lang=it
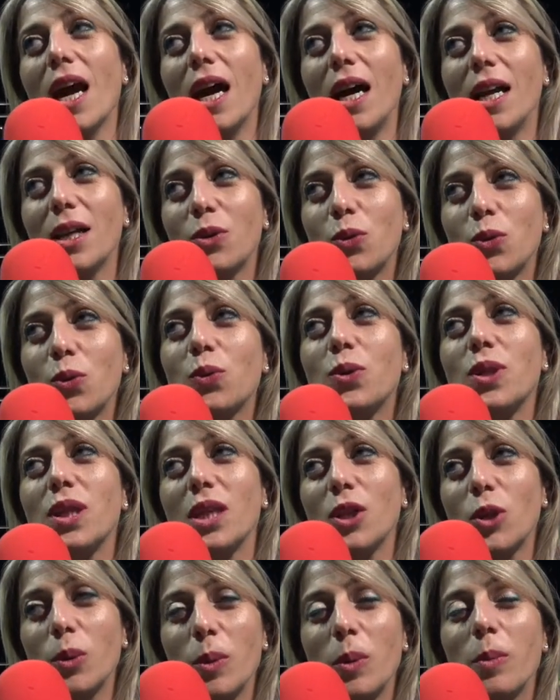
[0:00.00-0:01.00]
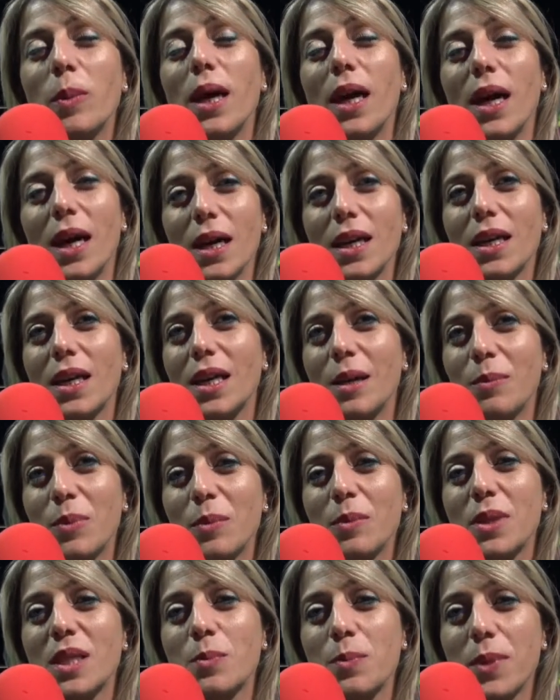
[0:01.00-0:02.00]
alcuni come me anche alla
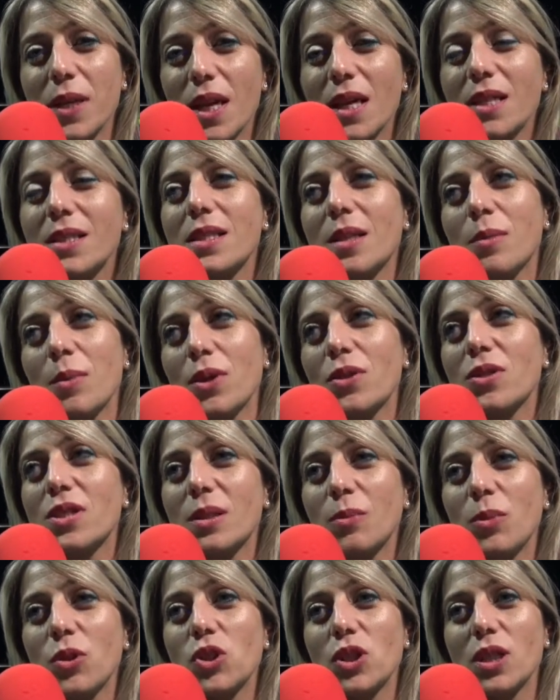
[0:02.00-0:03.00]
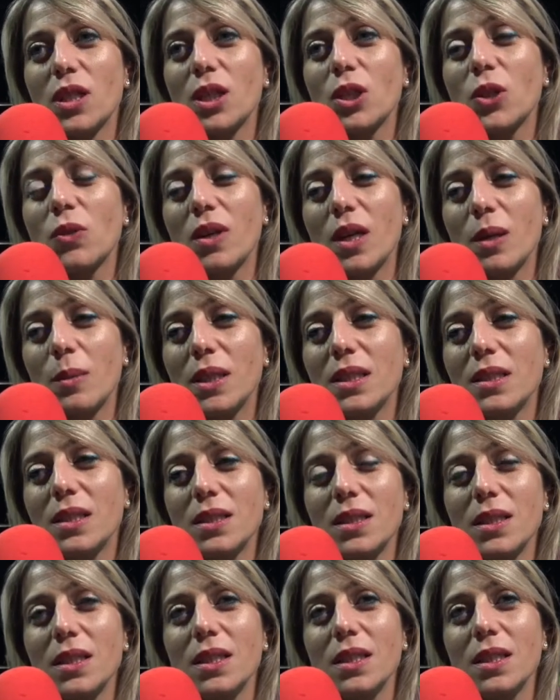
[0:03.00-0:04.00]
prima esperienza, però stiamo cercando veramente
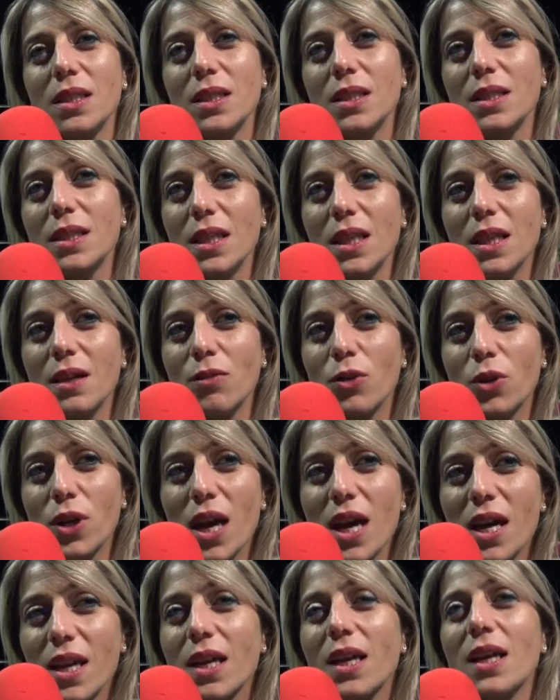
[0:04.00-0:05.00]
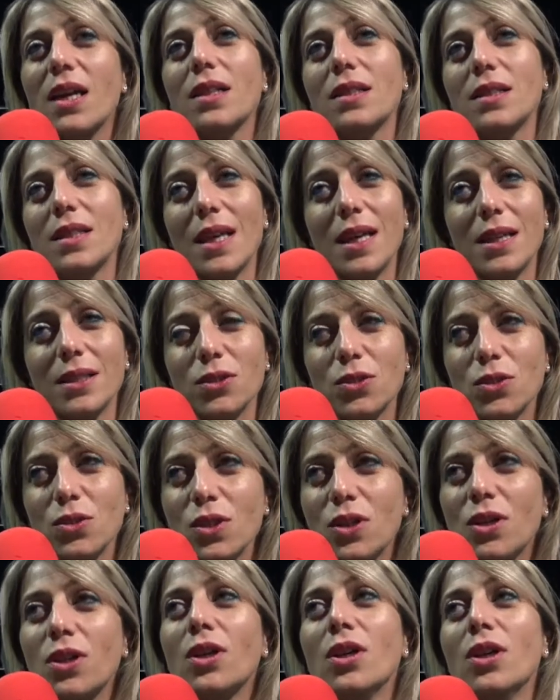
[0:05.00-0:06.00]
di, di lavorare
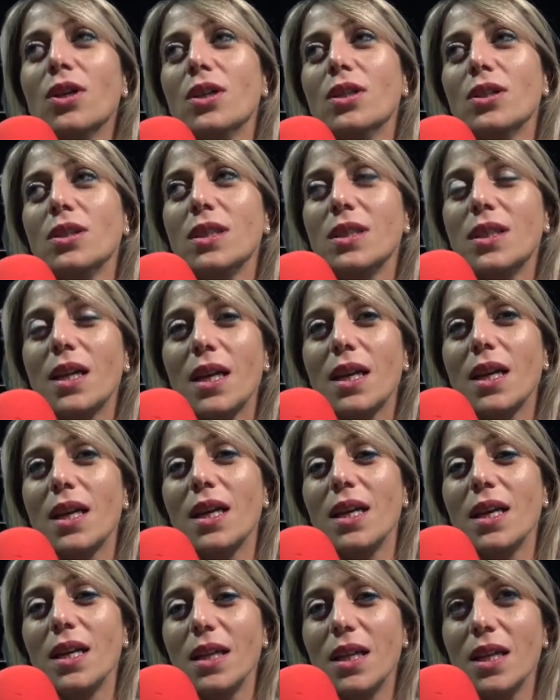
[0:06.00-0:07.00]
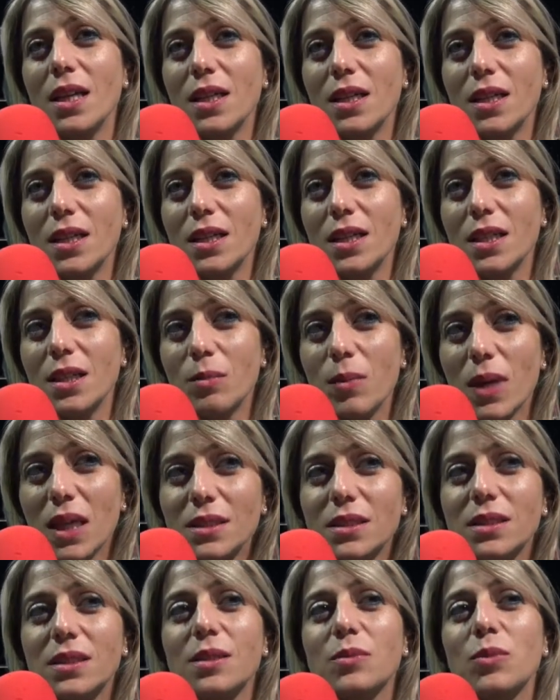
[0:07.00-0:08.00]
tanto, di dare il, il
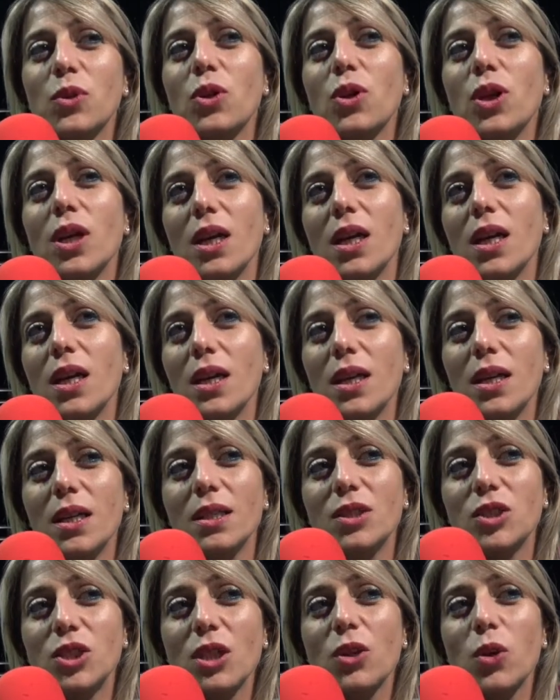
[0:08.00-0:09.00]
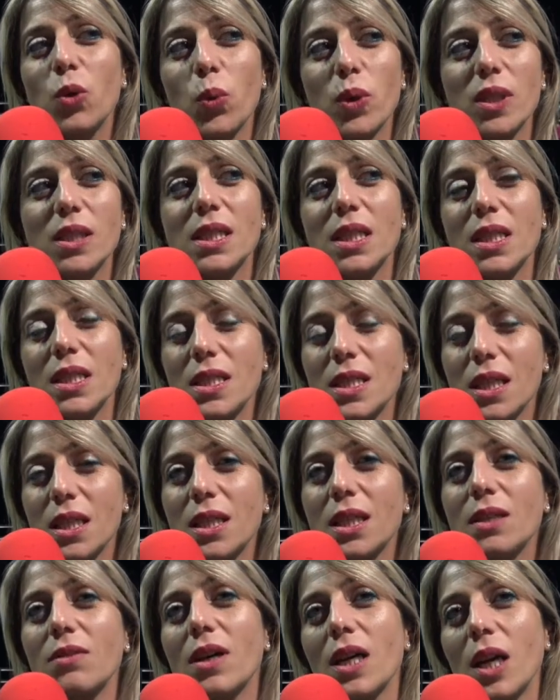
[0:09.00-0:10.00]
massimo e già con questa
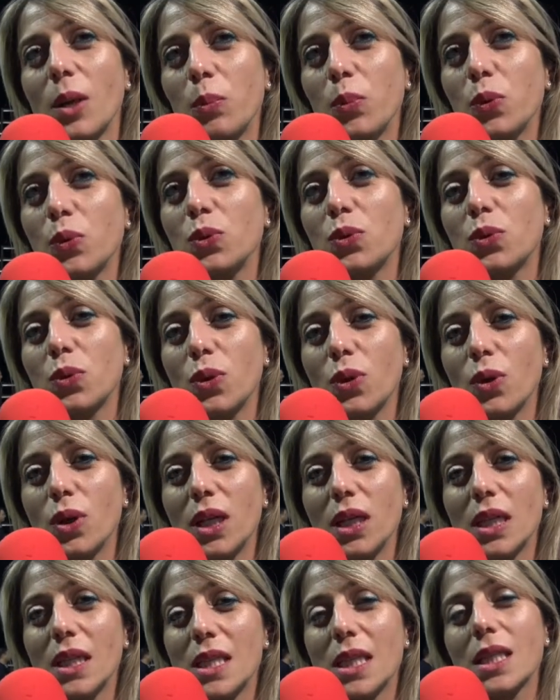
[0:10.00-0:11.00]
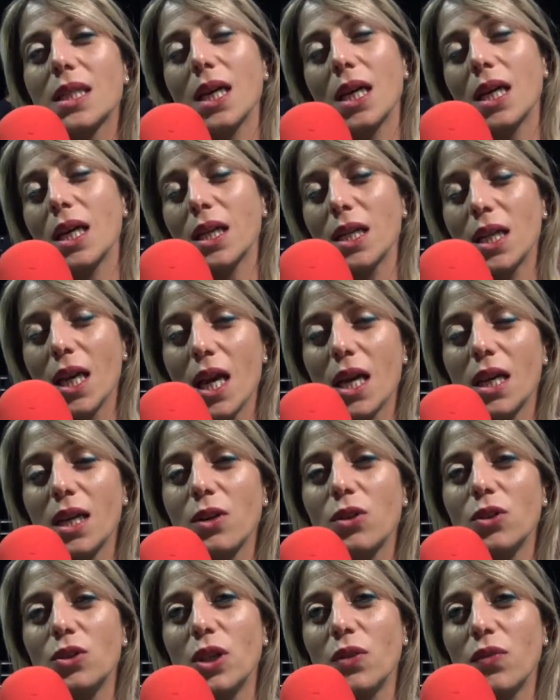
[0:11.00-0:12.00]
iniziativa che appunto è iniziata ieri
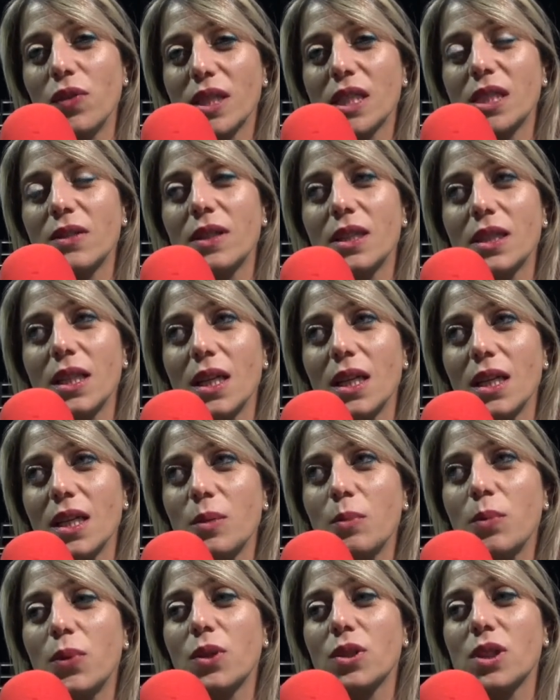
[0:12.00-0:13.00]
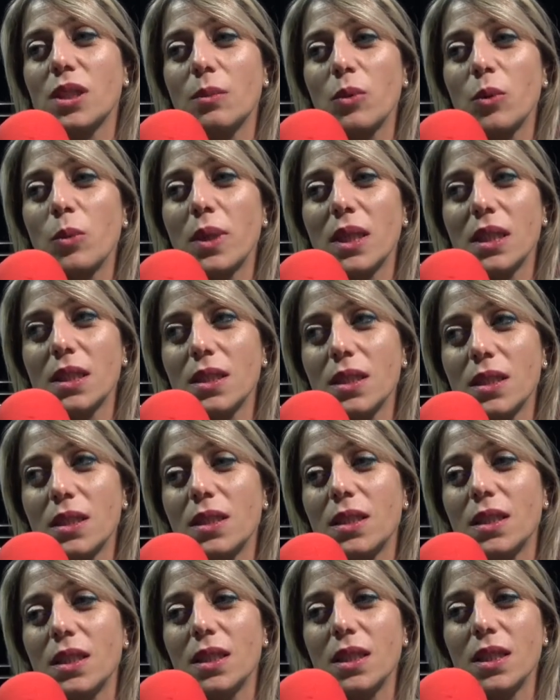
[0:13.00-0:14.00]
con il Festival del Libro siamo
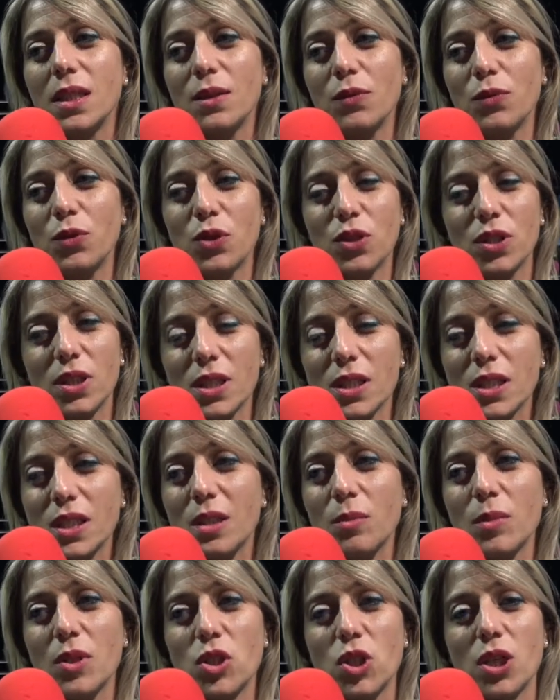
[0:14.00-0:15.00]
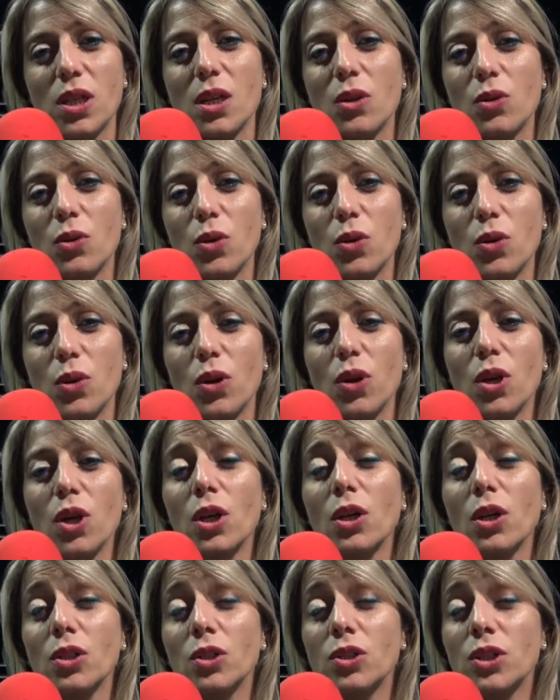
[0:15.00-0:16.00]
partiti fortissimi, c'erano
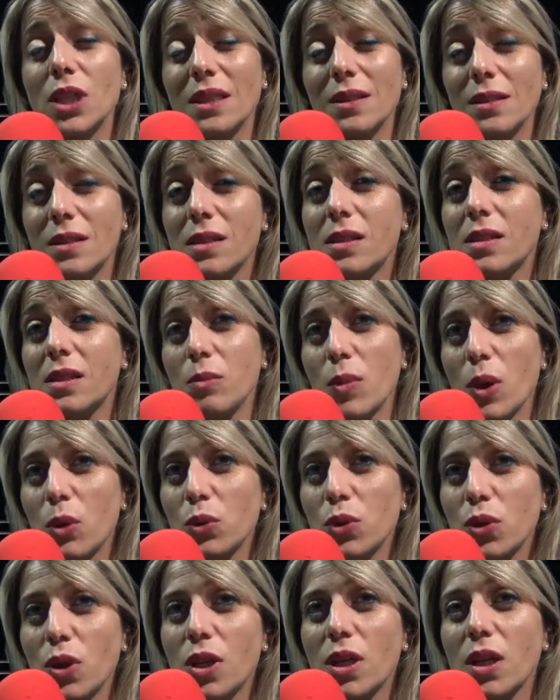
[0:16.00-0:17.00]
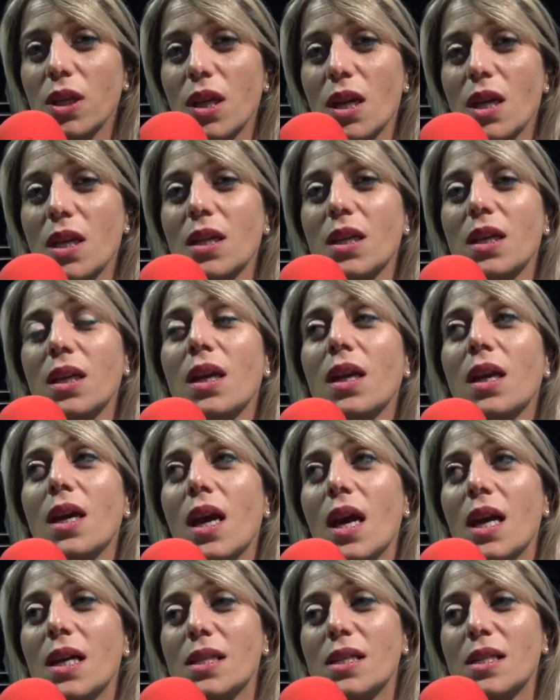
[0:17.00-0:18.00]
tantissimi autori ieri
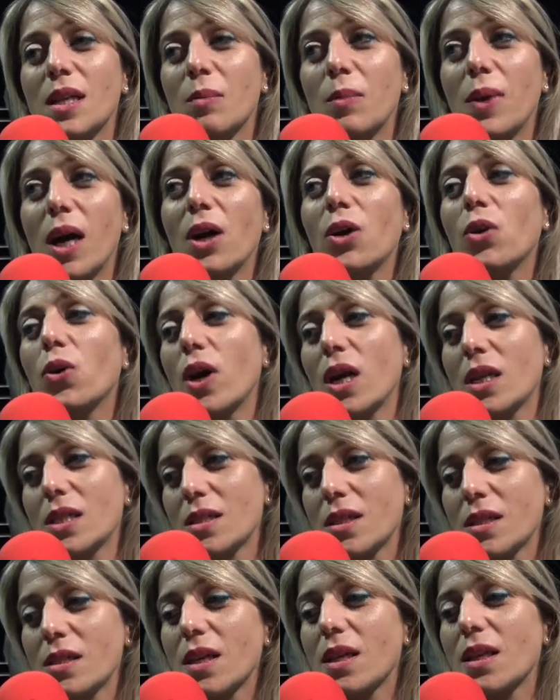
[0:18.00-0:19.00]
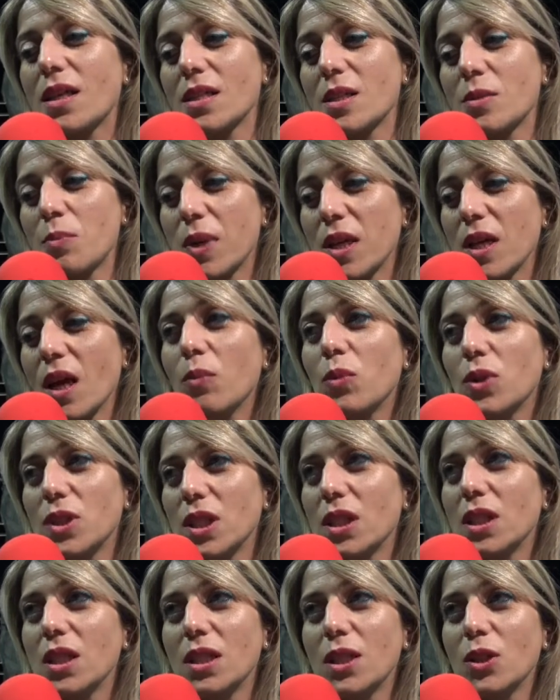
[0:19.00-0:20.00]
a San Mango e stasera speriamo
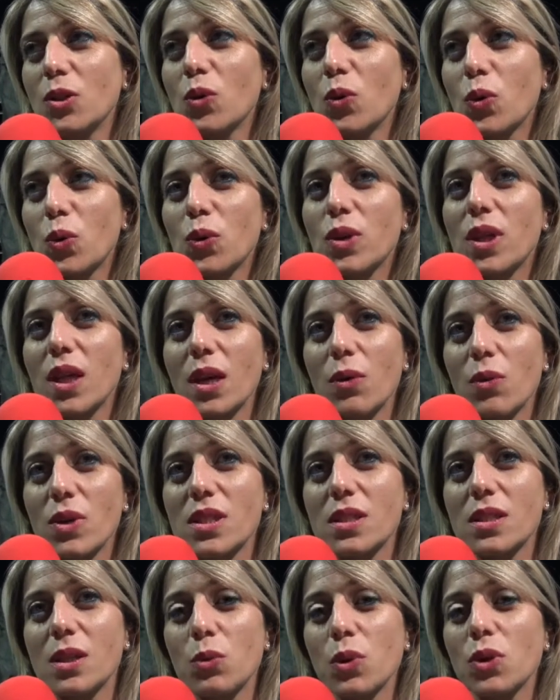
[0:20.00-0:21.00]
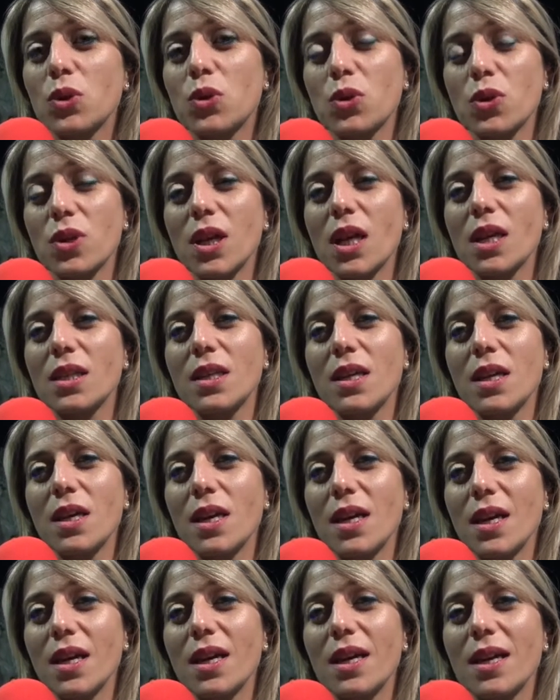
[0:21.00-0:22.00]
di, di, concludere queste due giornate
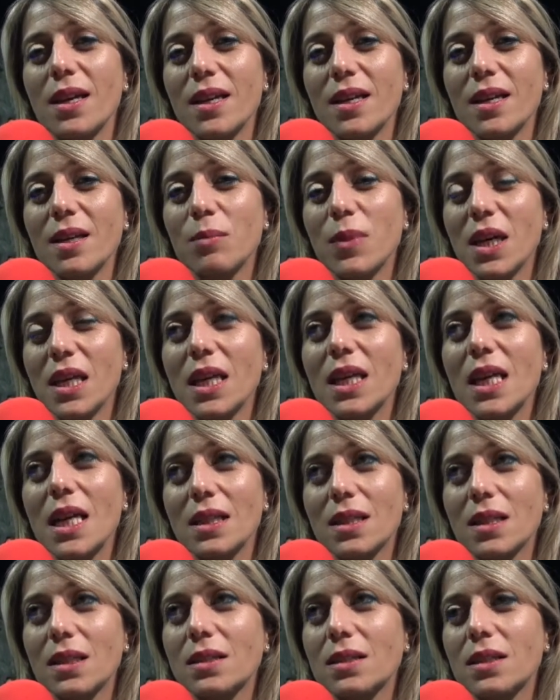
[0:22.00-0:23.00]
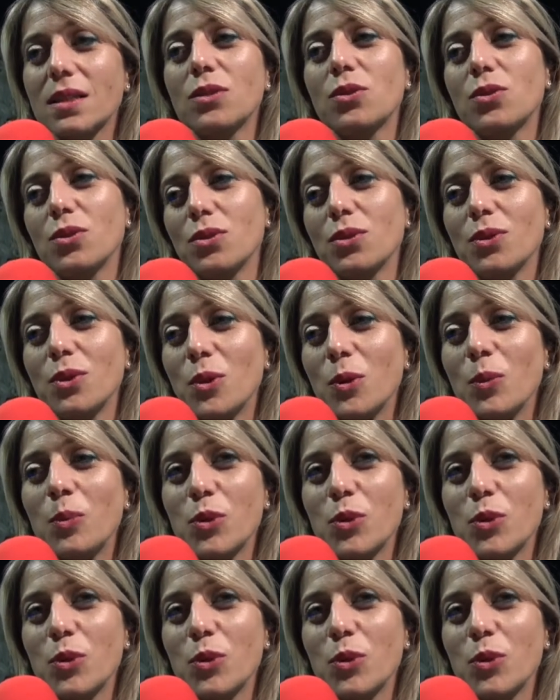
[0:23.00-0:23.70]
in maniera altrettanto